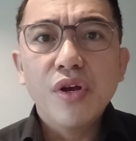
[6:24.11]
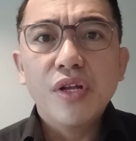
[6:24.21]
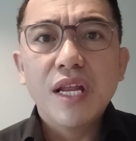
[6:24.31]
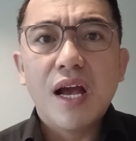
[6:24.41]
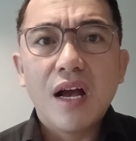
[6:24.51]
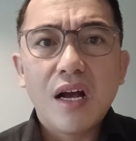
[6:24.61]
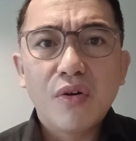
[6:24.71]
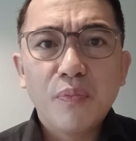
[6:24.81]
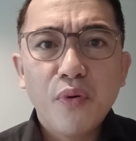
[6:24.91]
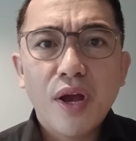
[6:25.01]
na ako
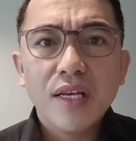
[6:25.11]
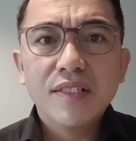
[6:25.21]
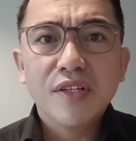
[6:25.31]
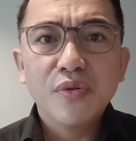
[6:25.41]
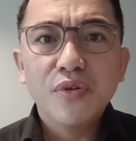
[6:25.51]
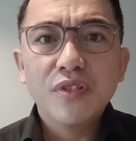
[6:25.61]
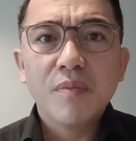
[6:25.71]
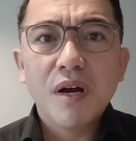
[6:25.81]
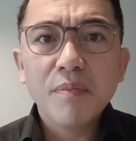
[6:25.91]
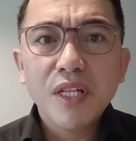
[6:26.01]
po ay isa doon sa
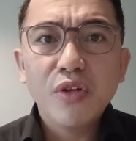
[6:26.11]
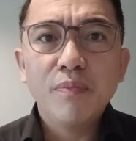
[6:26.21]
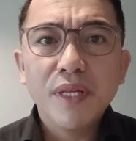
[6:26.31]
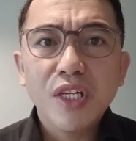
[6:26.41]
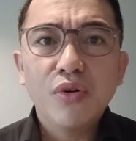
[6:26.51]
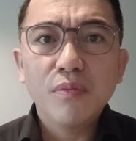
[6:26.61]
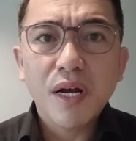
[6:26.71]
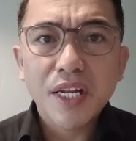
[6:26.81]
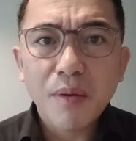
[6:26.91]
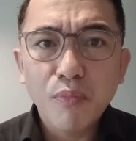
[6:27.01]
mga milyon-milyong
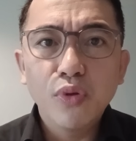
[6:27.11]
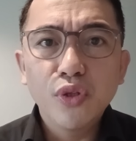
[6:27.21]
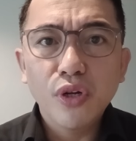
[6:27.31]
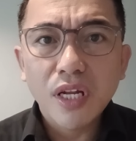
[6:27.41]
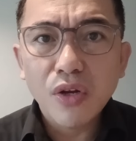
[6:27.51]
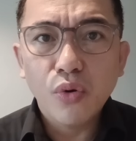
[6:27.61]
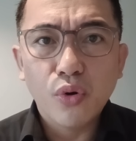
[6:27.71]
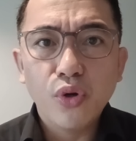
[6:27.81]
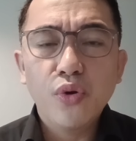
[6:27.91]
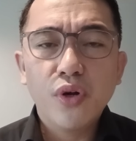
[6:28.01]
mga nabudol na
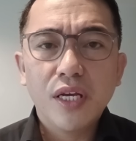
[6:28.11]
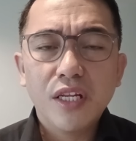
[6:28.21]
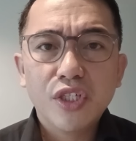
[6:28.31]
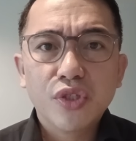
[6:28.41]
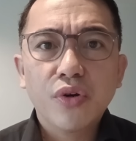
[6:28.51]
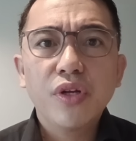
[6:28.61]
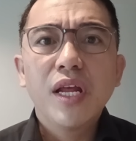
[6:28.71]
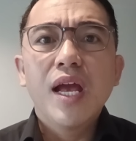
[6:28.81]
loko noong eleksyon